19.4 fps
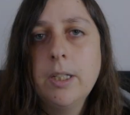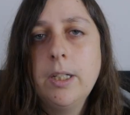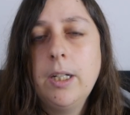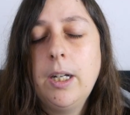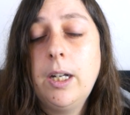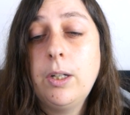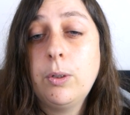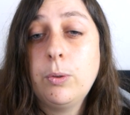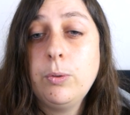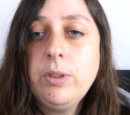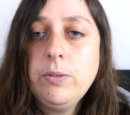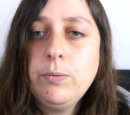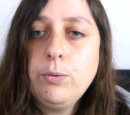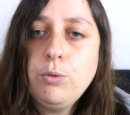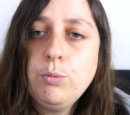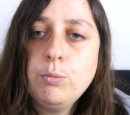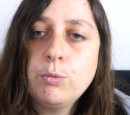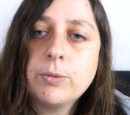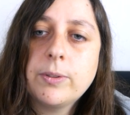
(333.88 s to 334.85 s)
Alors au niveau
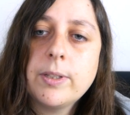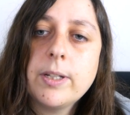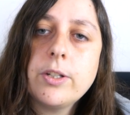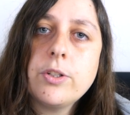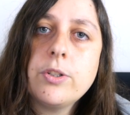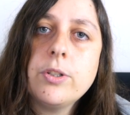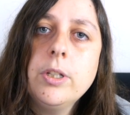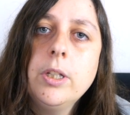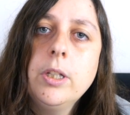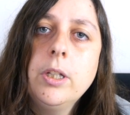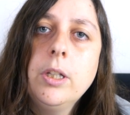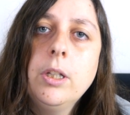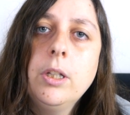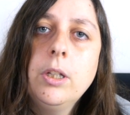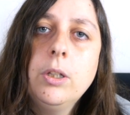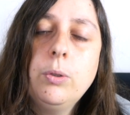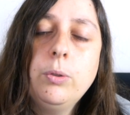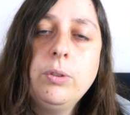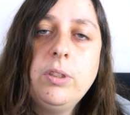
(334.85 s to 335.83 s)
du montage,
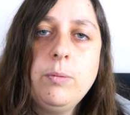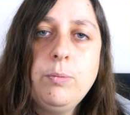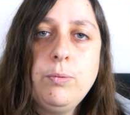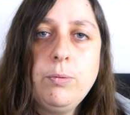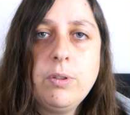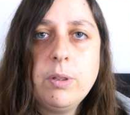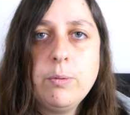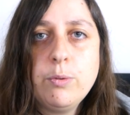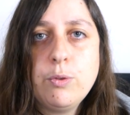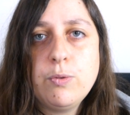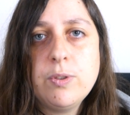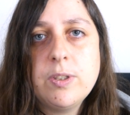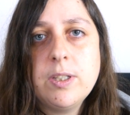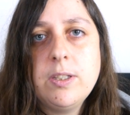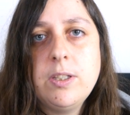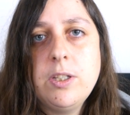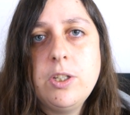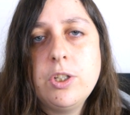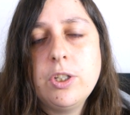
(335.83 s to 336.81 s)
au début, comme je vous
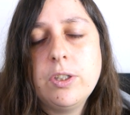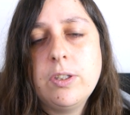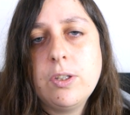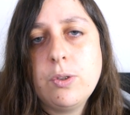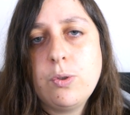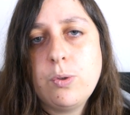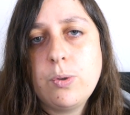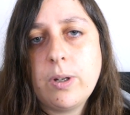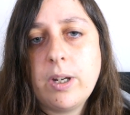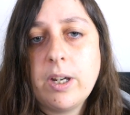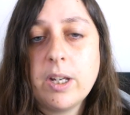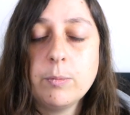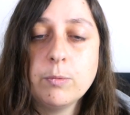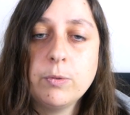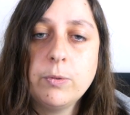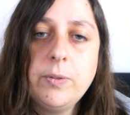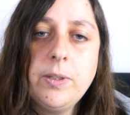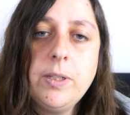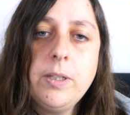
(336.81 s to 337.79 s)
ai dit, j'étais sur
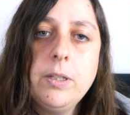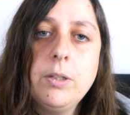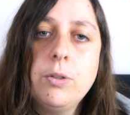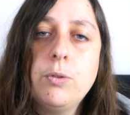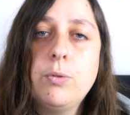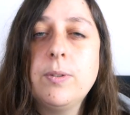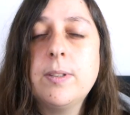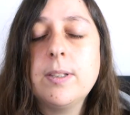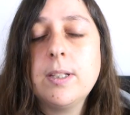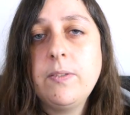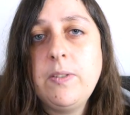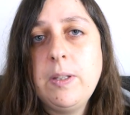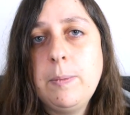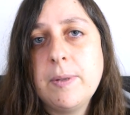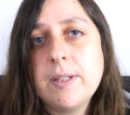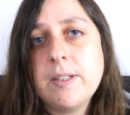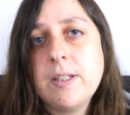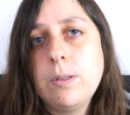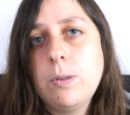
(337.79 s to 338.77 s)
iMovie, je suis très vite
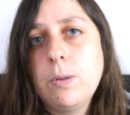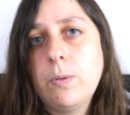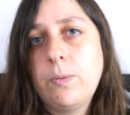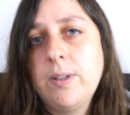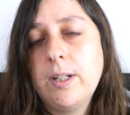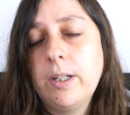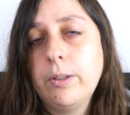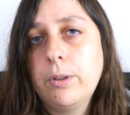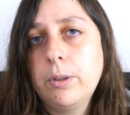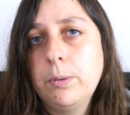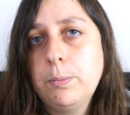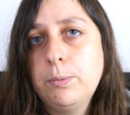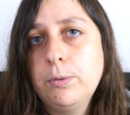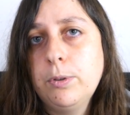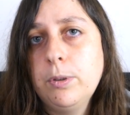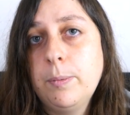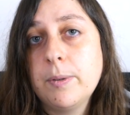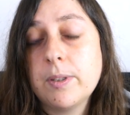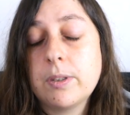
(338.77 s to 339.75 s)
passée sur Final Cut
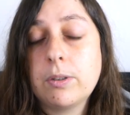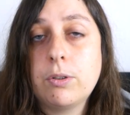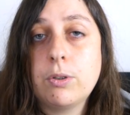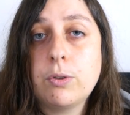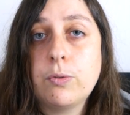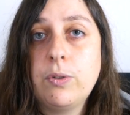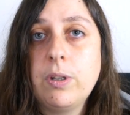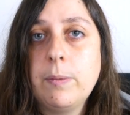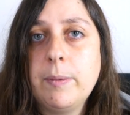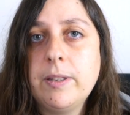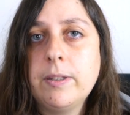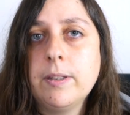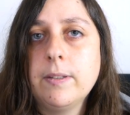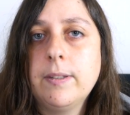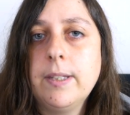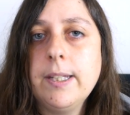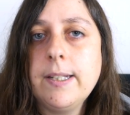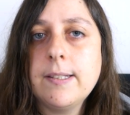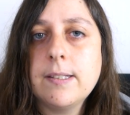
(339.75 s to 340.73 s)
Pro parce que je voulais mettre des
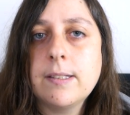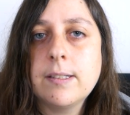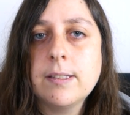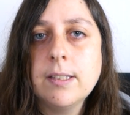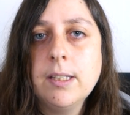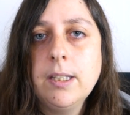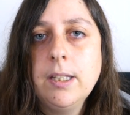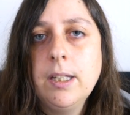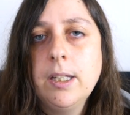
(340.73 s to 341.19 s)
textes.